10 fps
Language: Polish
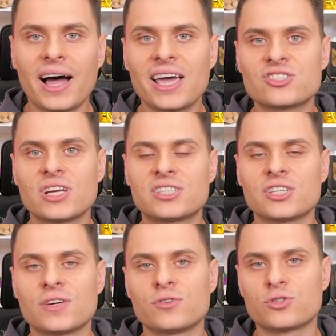a jeżeli
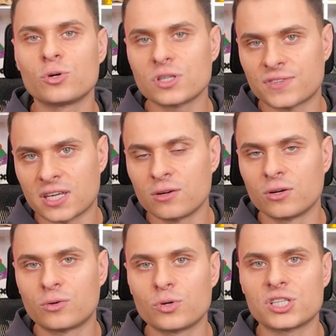chcecie wziąć udział w takim
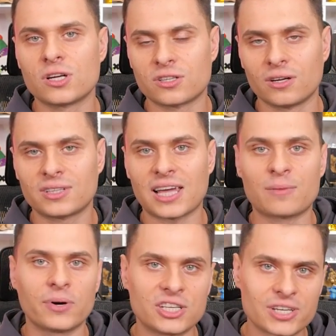konkursie, no to tak jak
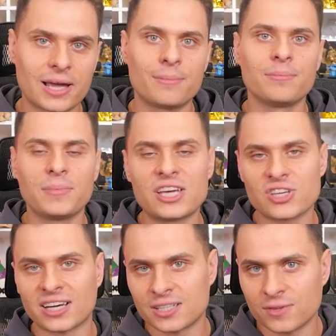powiedziałem, miejcie
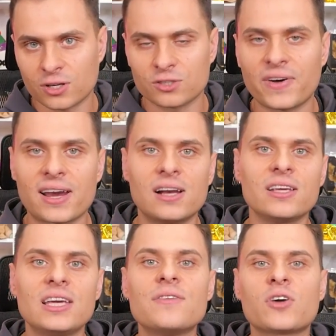aktywny kod Farel
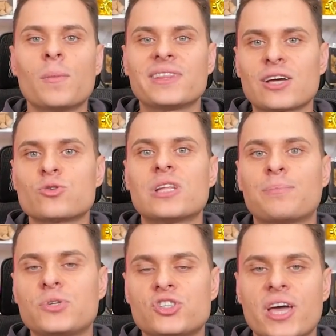i w komentarzu na
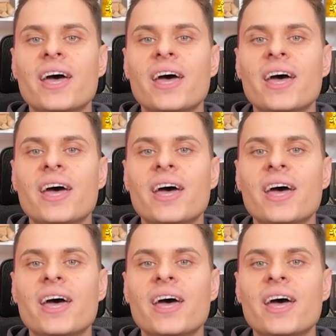napiszcie,